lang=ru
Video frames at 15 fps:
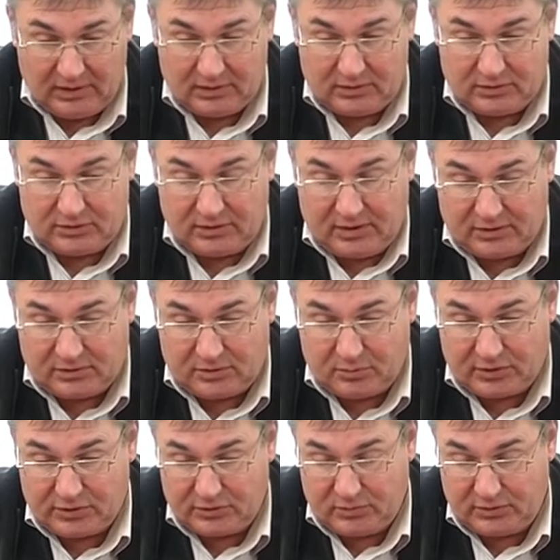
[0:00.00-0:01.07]
начинается
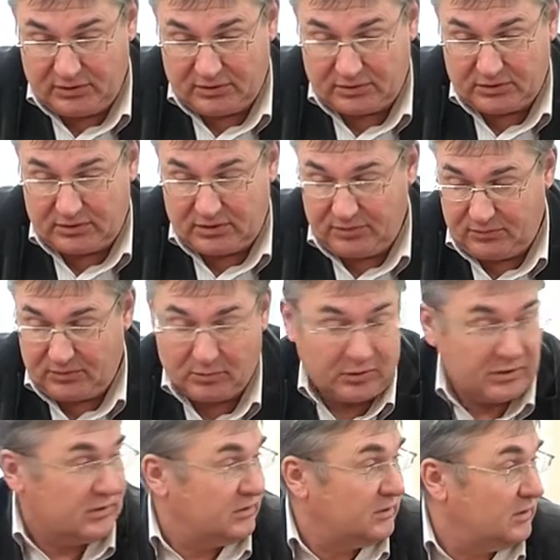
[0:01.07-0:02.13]
производиться слив
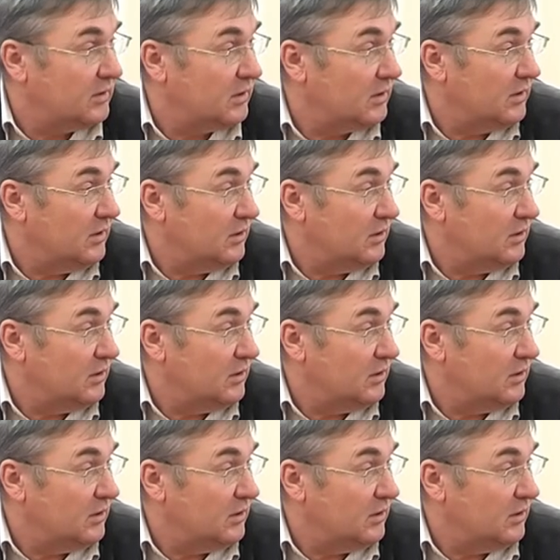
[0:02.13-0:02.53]
теплоносителя,